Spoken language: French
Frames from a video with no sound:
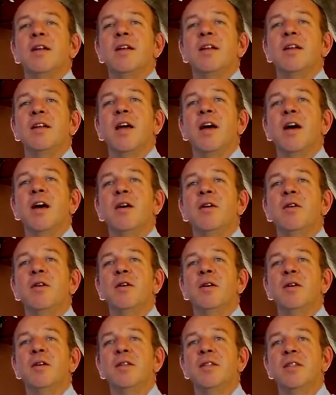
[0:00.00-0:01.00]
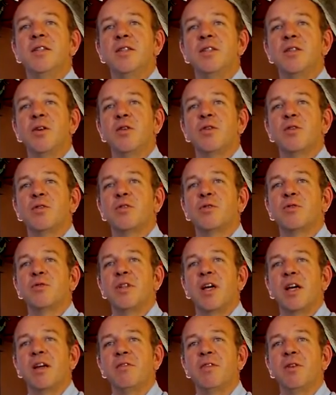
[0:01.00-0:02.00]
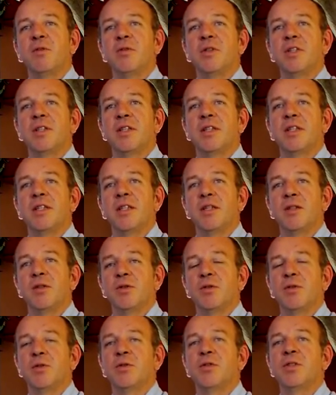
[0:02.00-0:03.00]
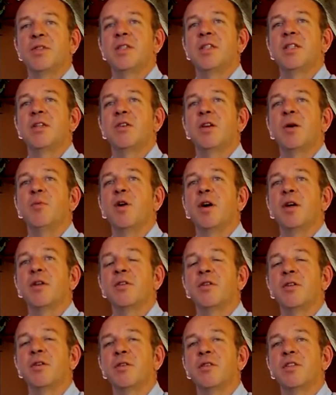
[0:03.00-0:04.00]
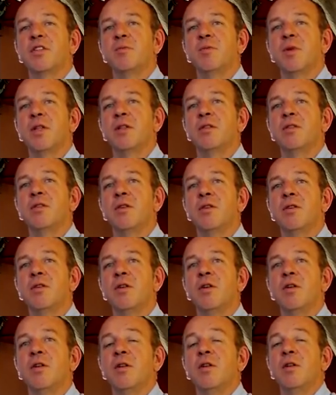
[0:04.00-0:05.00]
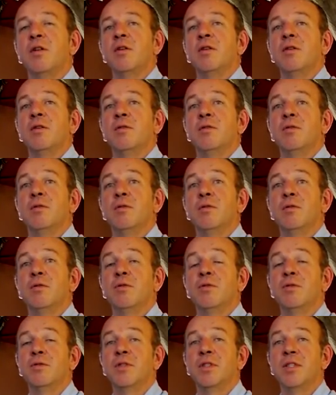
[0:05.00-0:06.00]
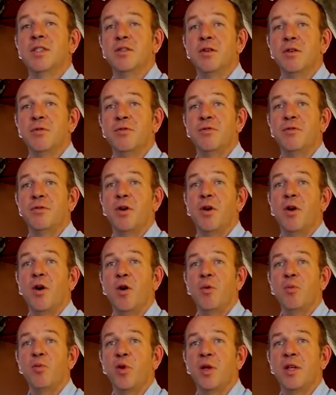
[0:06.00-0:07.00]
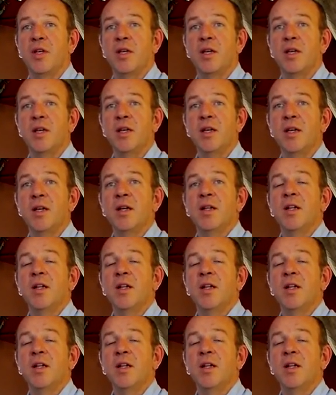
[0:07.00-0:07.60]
Il y a euh, dix ans, lorsqu'on arrivait, on était euh, six collaborateurs. J'ai maintenant 19 euh, employés